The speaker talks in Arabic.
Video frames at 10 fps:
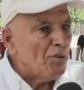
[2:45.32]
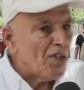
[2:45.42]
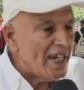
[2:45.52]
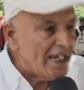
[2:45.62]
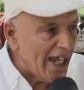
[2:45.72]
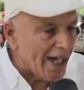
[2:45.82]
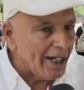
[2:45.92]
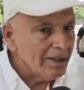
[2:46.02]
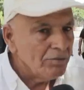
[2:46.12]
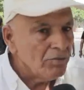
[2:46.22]
في
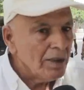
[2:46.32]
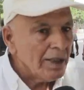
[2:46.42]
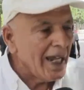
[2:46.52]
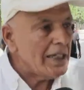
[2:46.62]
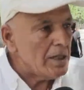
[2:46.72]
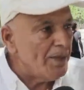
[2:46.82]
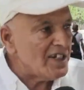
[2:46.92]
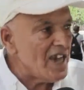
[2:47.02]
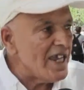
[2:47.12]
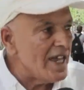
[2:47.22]
اداره هل
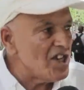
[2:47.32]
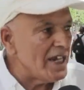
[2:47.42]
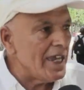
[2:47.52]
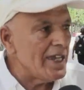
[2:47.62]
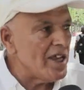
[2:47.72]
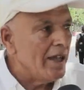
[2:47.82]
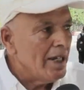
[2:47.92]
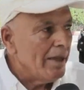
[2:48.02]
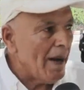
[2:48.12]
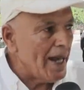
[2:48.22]
تشبيك جايه جاني
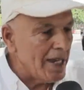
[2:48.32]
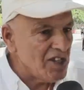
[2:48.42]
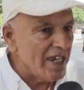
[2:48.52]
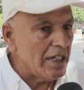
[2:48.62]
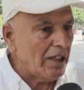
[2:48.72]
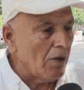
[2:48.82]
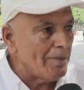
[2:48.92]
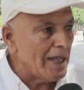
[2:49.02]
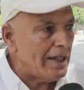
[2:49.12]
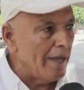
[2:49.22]
معناها جايني توا
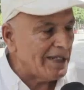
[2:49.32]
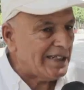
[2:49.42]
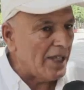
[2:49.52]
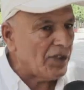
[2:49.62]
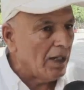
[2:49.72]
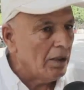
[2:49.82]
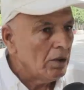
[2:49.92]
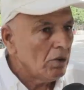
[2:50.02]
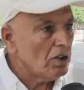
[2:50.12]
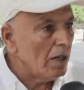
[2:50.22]
ما ثلاثه
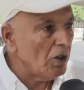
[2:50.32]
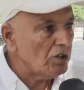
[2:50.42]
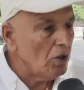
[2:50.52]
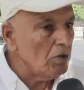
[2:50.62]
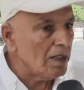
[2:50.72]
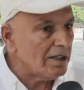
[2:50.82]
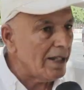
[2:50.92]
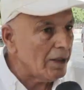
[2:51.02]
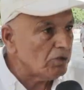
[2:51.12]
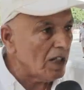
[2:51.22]
قلت لهم تحلوا من
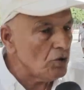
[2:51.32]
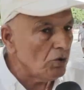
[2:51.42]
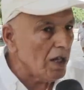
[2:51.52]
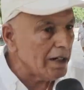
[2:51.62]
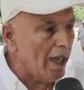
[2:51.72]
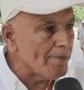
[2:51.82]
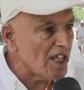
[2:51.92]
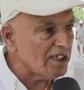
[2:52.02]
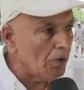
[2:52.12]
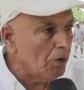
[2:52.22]
الثلاثه وترجعوا
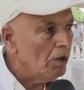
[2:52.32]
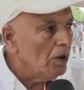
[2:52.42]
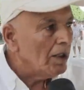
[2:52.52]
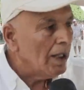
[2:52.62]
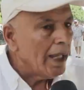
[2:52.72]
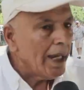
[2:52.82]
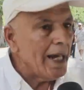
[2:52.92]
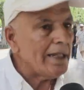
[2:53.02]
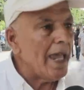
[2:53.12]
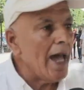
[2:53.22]
الخمسه تروحوا
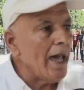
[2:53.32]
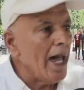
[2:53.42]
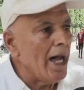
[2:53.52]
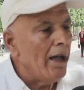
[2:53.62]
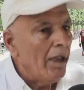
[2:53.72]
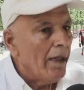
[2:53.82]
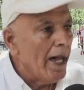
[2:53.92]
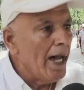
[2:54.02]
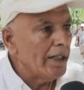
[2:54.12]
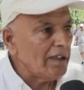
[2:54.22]
قالت لي انا
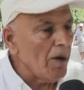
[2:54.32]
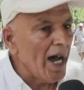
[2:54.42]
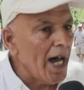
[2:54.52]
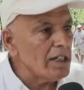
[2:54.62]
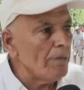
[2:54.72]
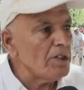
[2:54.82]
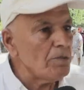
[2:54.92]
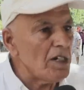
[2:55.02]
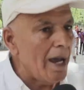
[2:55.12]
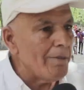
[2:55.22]
آه، توا خارجه باش
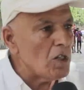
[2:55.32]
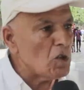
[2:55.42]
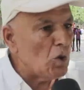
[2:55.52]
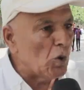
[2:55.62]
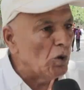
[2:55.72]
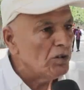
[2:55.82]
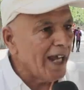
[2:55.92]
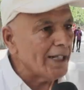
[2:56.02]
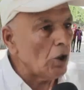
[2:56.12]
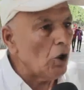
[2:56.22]
نمشي نعمل الزقوقو
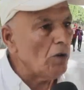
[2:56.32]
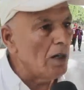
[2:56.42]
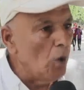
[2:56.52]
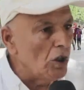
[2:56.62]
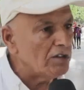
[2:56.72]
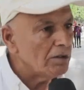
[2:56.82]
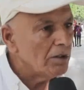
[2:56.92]
خاطر غدوه المولد